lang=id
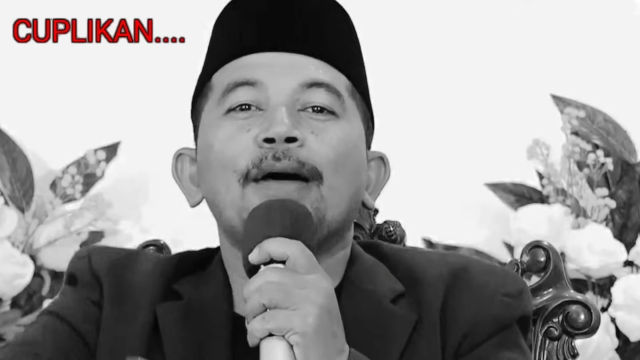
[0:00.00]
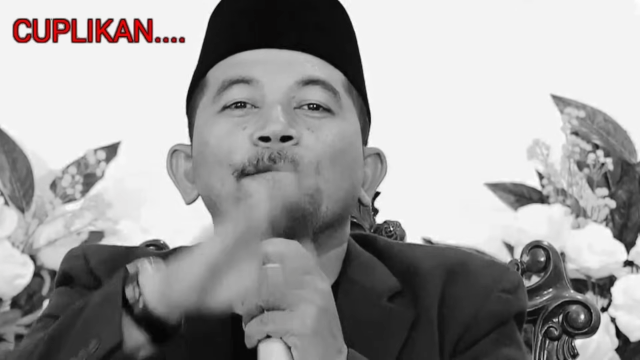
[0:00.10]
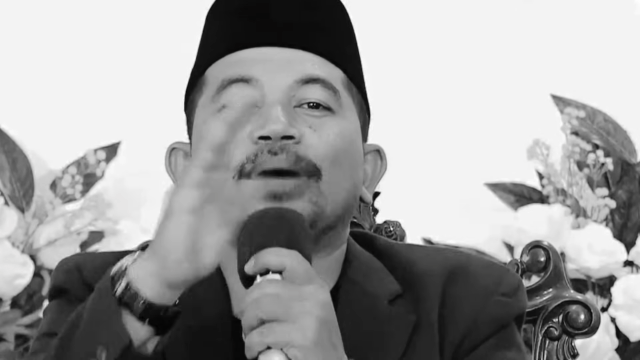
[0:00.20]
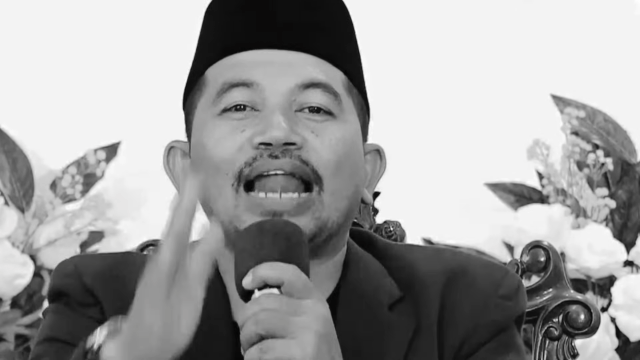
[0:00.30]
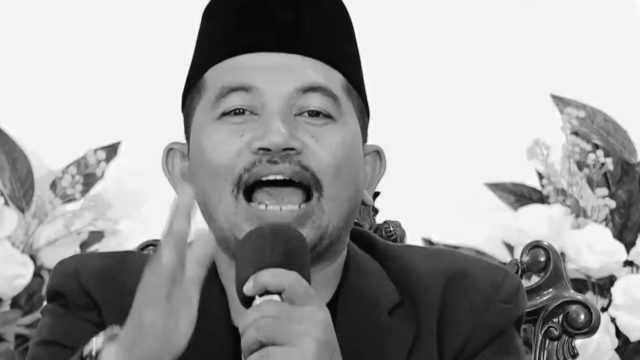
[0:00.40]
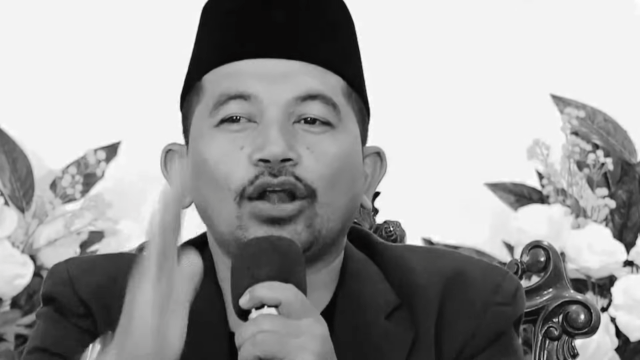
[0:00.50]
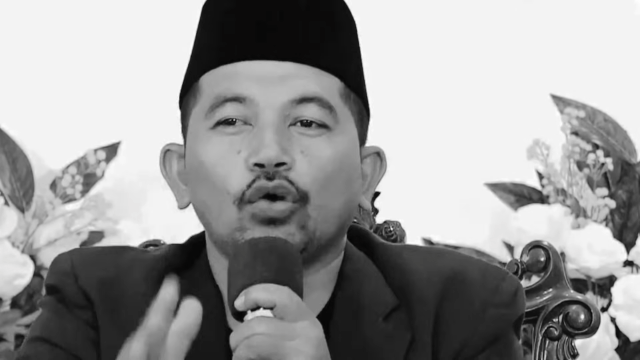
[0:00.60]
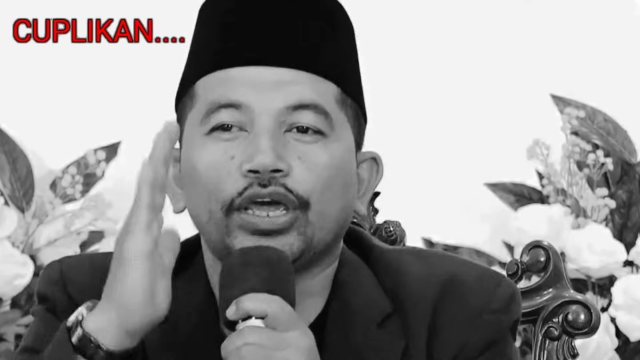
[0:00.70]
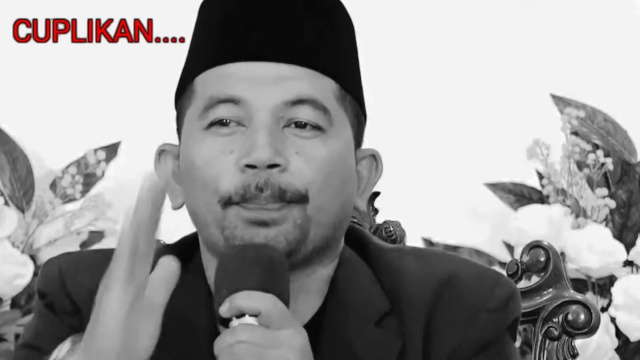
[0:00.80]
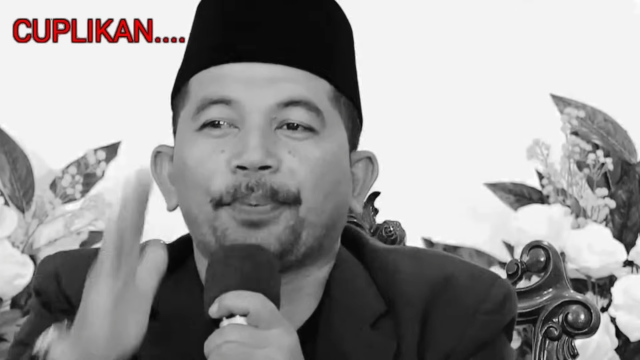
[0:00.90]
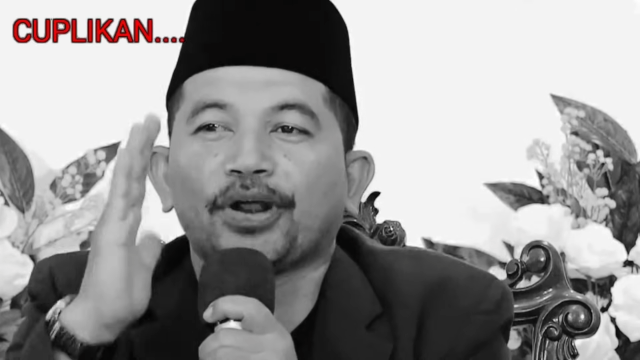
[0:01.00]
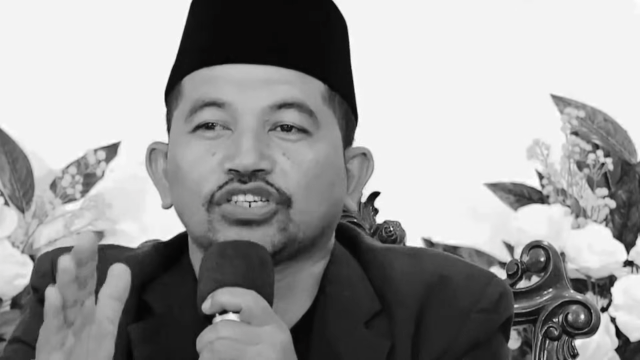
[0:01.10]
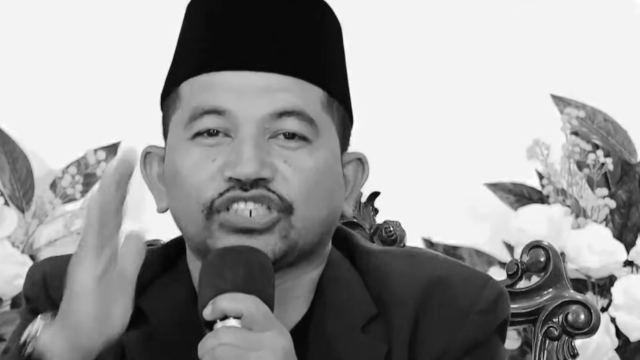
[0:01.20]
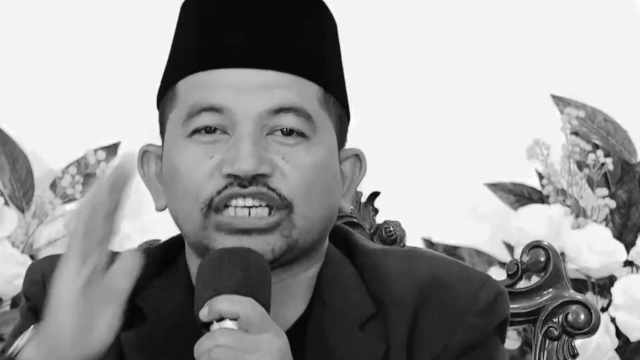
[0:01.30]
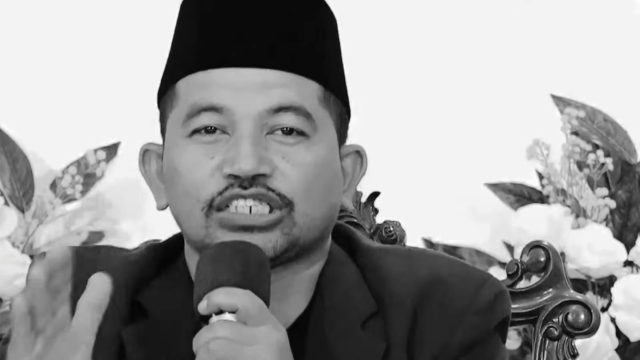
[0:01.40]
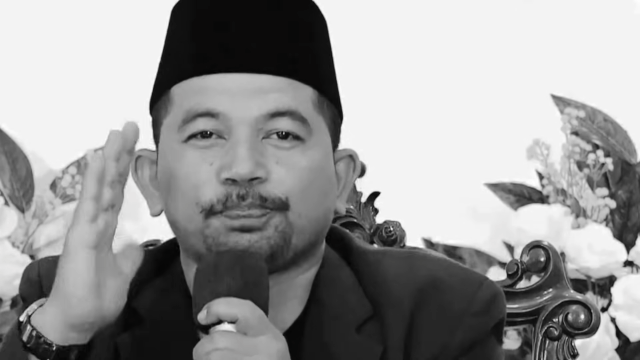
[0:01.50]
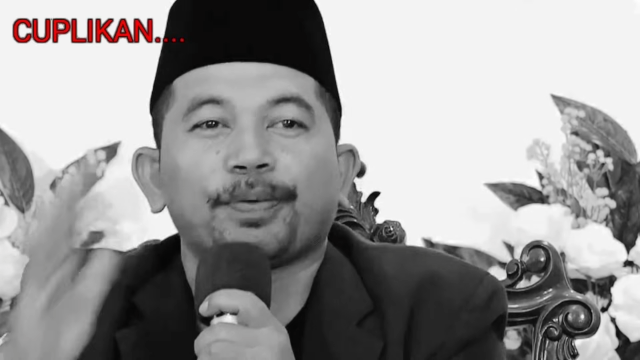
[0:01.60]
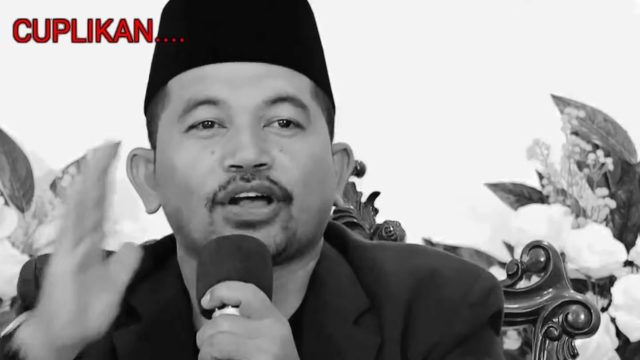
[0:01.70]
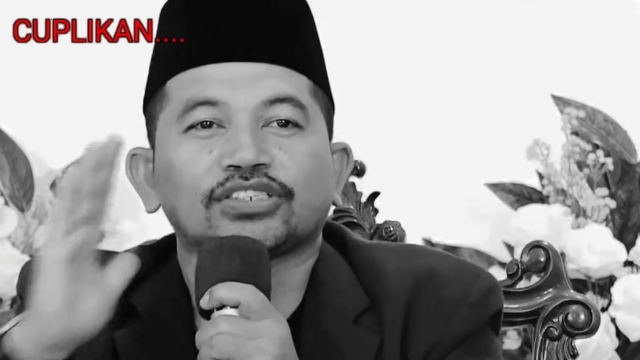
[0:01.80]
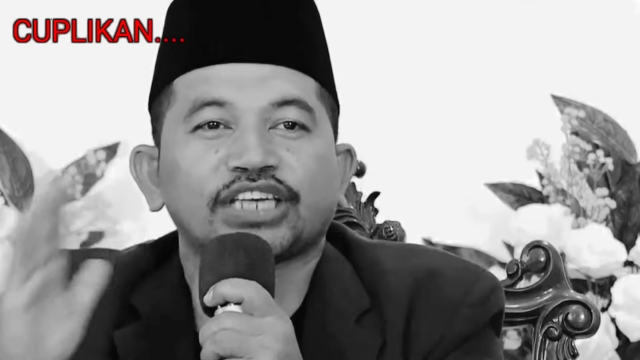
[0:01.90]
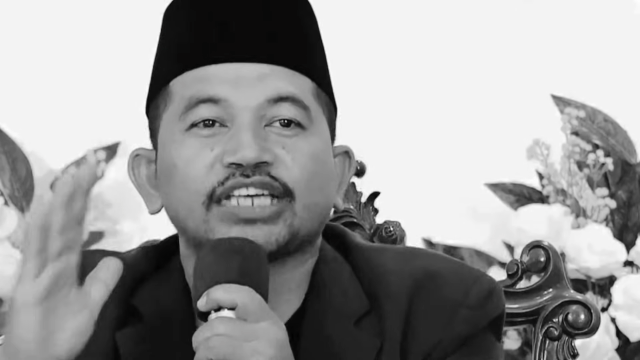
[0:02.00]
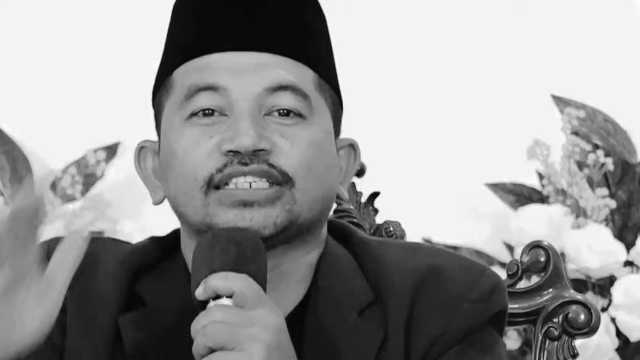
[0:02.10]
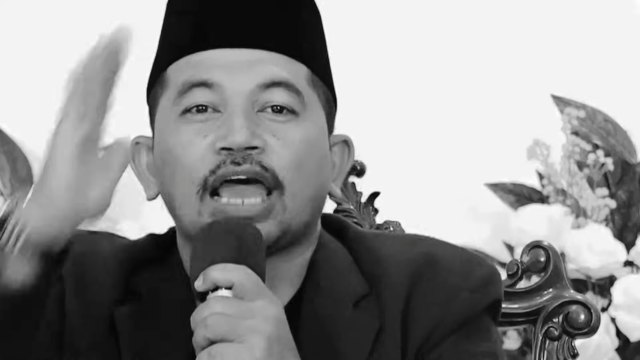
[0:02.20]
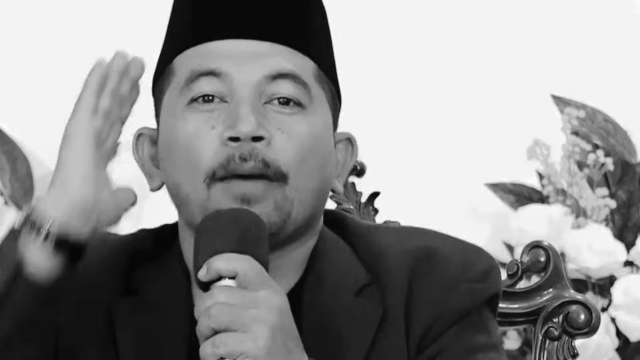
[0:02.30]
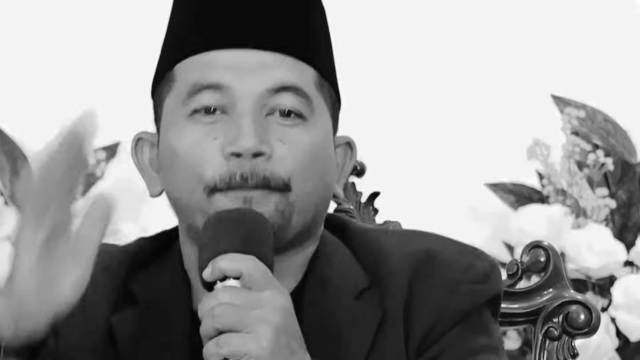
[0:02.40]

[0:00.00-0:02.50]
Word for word: melalui proses-proses